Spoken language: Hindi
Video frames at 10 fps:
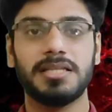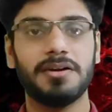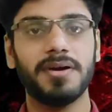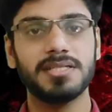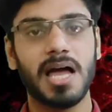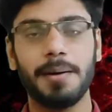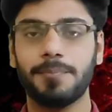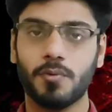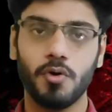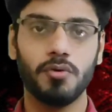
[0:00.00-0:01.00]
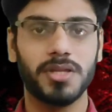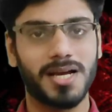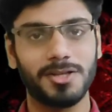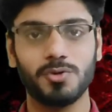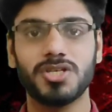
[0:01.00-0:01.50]
अदरवाइज आपको
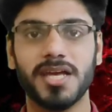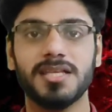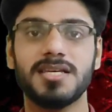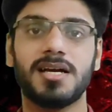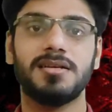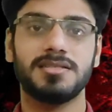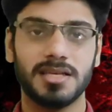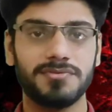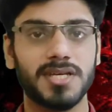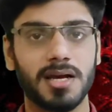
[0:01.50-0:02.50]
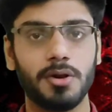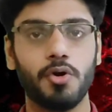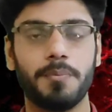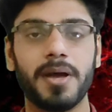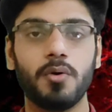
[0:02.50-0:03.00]
दिक्कत हो जाएगी जिनका सिर्फ सिंगल
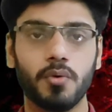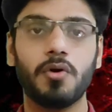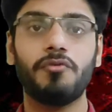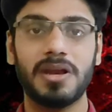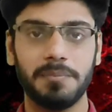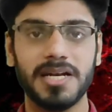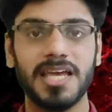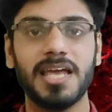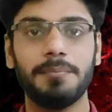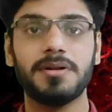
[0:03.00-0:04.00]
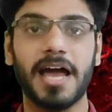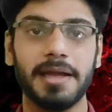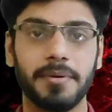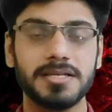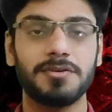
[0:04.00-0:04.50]
ग्रुप है उनको फिर भी ठीक है अभी
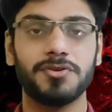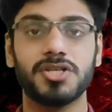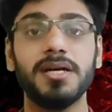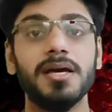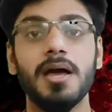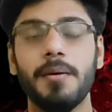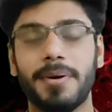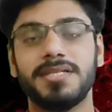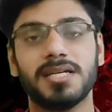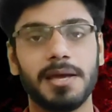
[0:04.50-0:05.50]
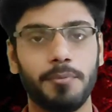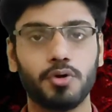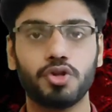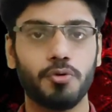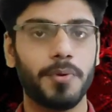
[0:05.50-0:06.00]
टाइम है सफिशियंट बट जिनके
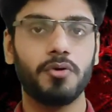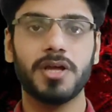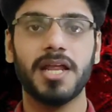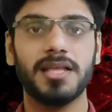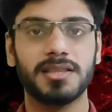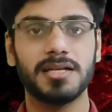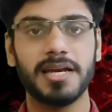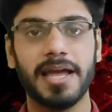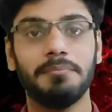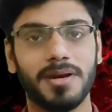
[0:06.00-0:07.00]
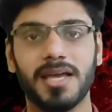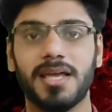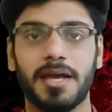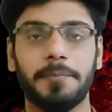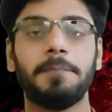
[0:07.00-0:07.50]
बोथ ग्रुप है उनके लिए इतना टाइम
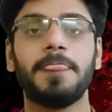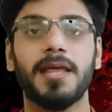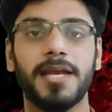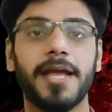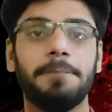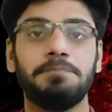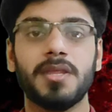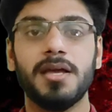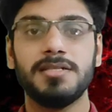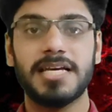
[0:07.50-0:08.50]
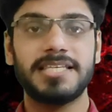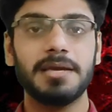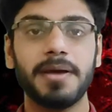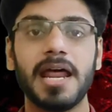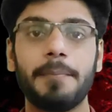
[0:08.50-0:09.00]
नहीं है ठीक है जैसे
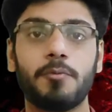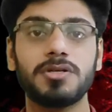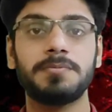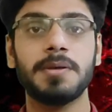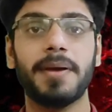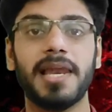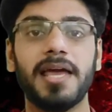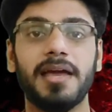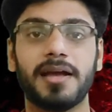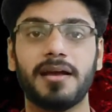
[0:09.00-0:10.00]
कि मैंने आपको सबसे पहले